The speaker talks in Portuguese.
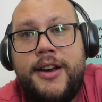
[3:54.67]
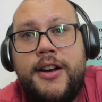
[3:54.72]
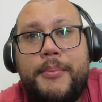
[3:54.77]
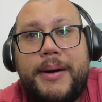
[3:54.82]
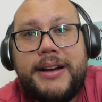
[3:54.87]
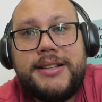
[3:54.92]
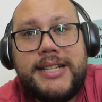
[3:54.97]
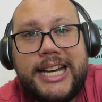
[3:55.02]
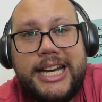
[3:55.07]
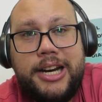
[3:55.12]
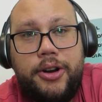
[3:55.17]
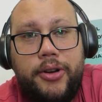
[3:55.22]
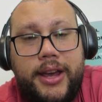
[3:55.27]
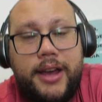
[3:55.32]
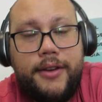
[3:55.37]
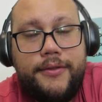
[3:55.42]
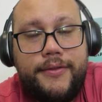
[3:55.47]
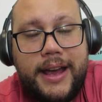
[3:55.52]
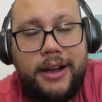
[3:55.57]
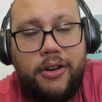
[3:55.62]
Mas aquilo
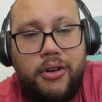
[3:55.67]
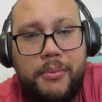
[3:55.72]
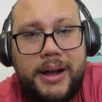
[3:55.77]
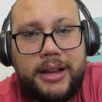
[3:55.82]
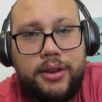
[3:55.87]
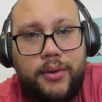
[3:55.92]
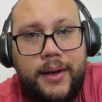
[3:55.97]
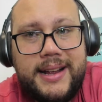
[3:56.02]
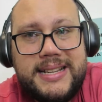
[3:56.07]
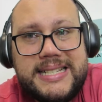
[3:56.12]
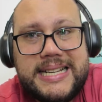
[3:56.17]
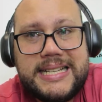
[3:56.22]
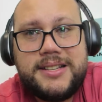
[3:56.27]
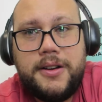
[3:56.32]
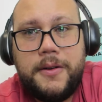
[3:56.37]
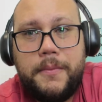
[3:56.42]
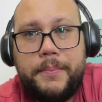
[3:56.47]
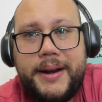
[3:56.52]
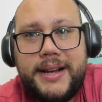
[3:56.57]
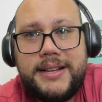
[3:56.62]
que vem com uma
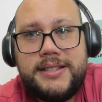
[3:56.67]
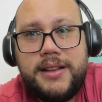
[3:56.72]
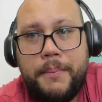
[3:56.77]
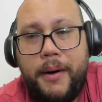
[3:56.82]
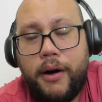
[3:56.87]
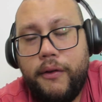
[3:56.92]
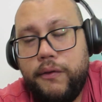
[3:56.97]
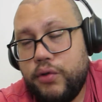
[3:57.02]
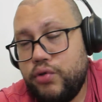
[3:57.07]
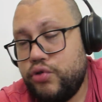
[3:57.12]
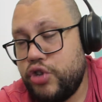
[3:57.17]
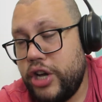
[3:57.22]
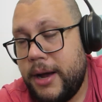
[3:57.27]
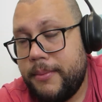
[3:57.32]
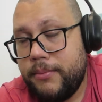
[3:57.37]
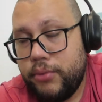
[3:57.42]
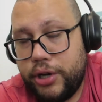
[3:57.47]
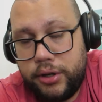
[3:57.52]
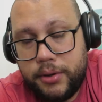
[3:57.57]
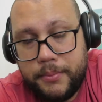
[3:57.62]
atualização principal funciona
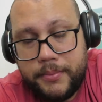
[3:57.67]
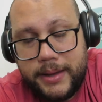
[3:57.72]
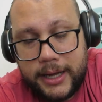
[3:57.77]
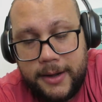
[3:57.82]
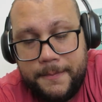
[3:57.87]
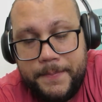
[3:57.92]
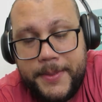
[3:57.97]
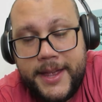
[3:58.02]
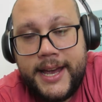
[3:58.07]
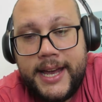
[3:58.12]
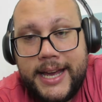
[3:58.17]
muito bem.